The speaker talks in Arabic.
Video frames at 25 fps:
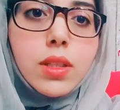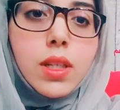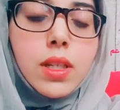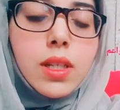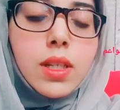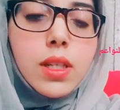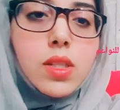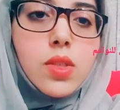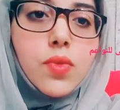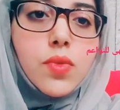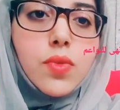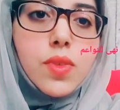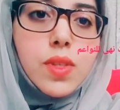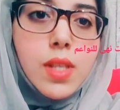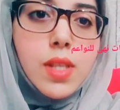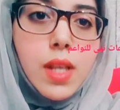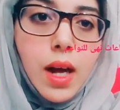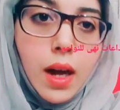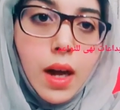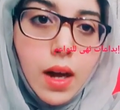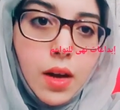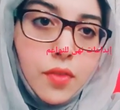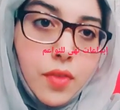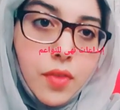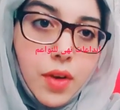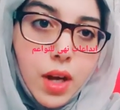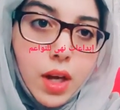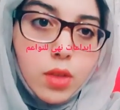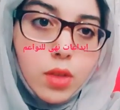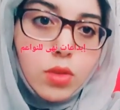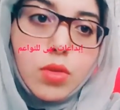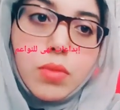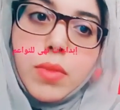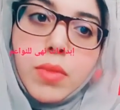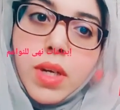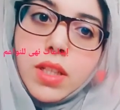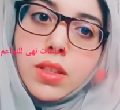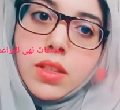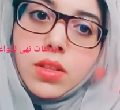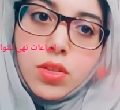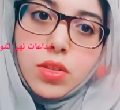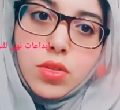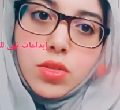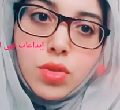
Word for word: نصف ساعه فقط ثم غادي